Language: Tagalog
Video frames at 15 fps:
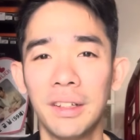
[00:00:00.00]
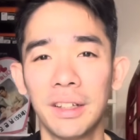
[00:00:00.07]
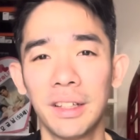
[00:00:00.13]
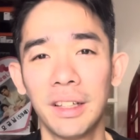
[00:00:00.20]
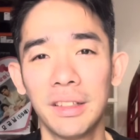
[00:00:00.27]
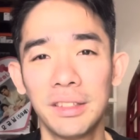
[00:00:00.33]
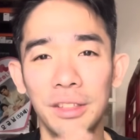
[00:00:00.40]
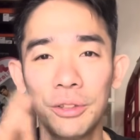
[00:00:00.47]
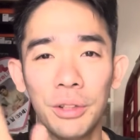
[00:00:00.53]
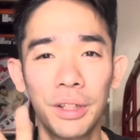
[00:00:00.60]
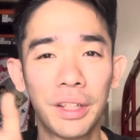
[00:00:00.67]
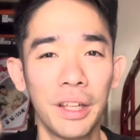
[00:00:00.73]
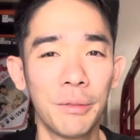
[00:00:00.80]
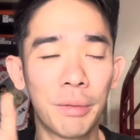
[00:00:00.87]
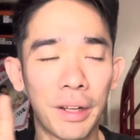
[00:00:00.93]
Yan, see you
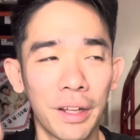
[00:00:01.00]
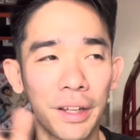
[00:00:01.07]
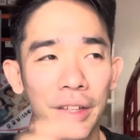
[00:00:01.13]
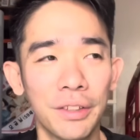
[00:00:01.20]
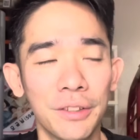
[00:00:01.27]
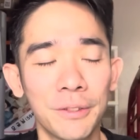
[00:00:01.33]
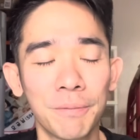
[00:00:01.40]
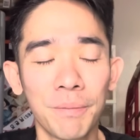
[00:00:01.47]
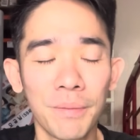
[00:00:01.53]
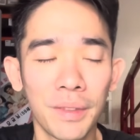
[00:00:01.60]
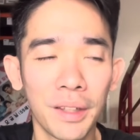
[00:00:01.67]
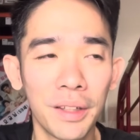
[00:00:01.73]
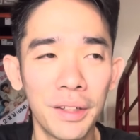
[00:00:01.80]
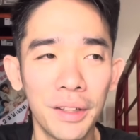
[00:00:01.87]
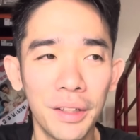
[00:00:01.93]
again, parang ganun.
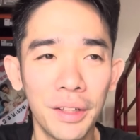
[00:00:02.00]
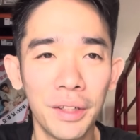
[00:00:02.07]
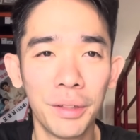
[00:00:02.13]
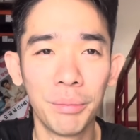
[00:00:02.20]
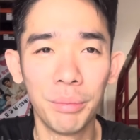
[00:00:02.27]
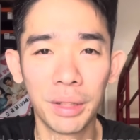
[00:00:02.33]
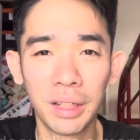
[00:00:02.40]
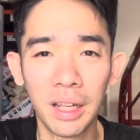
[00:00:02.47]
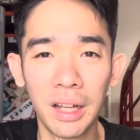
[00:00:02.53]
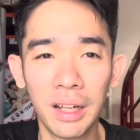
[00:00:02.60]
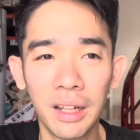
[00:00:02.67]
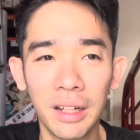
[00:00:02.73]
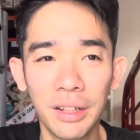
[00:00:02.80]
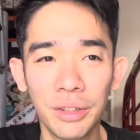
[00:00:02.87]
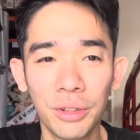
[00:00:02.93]

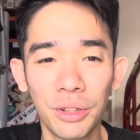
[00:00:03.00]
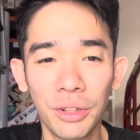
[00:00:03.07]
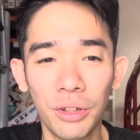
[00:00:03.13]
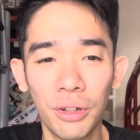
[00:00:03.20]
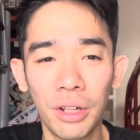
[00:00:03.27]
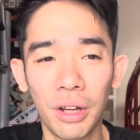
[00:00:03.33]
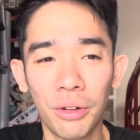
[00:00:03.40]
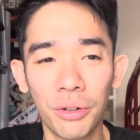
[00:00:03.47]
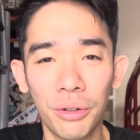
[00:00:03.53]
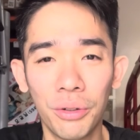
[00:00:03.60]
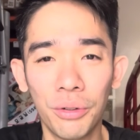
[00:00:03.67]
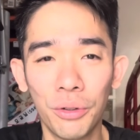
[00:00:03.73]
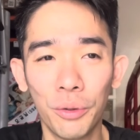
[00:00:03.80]
Biglang yung lola ko,